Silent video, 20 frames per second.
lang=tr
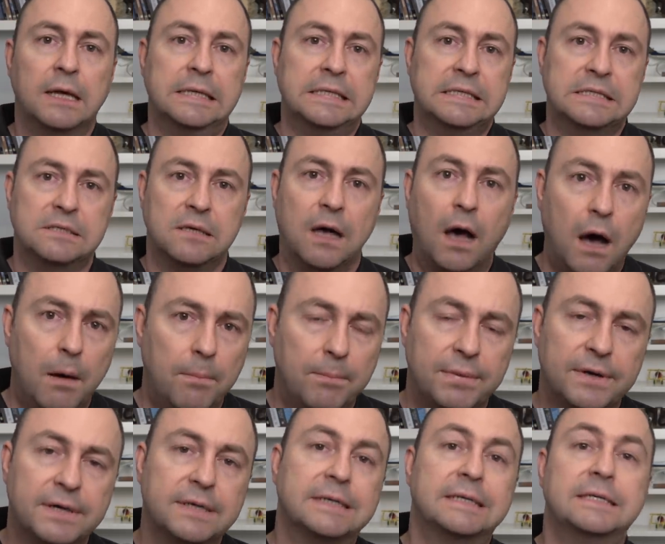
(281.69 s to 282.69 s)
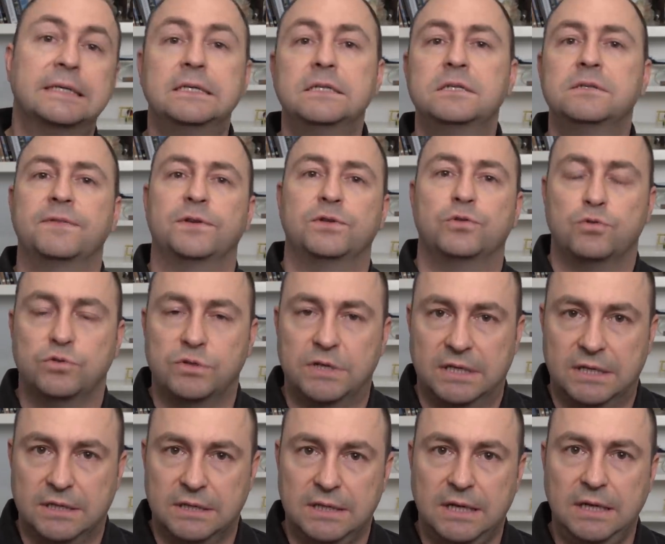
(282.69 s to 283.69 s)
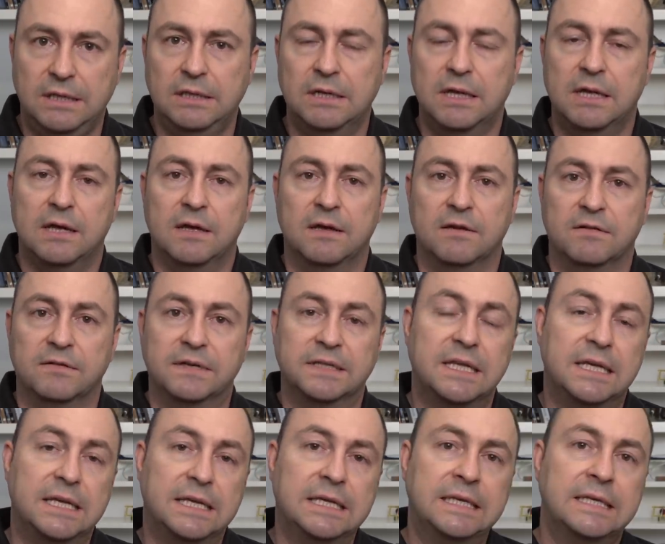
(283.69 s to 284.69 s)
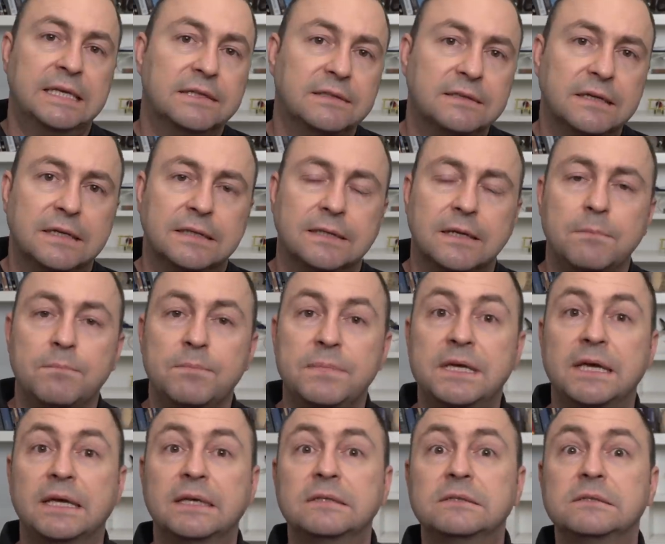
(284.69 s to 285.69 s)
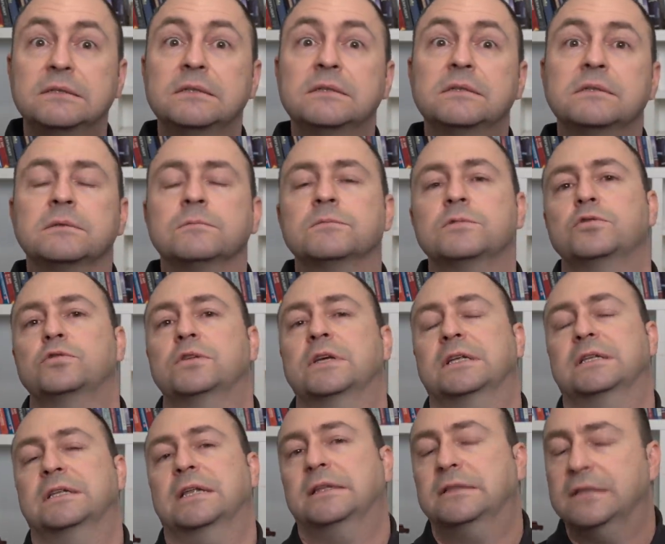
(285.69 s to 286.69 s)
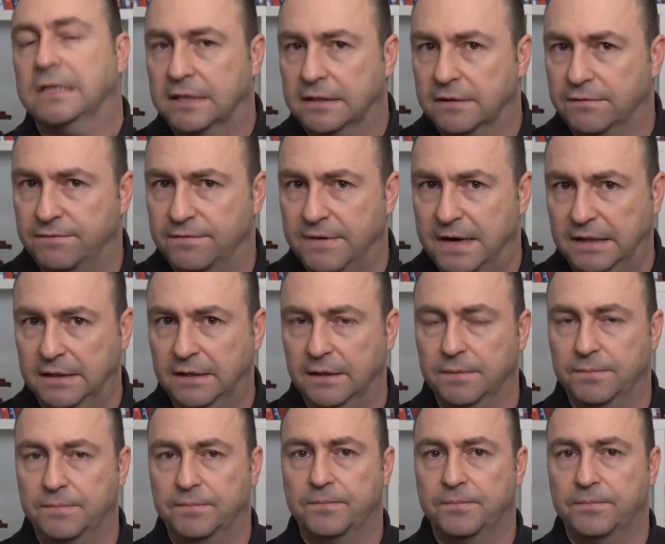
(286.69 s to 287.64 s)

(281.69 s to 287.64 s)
Saab İsveç üzerinden ve de İngiltere'de BAE Systems üzerinden teklif verdi.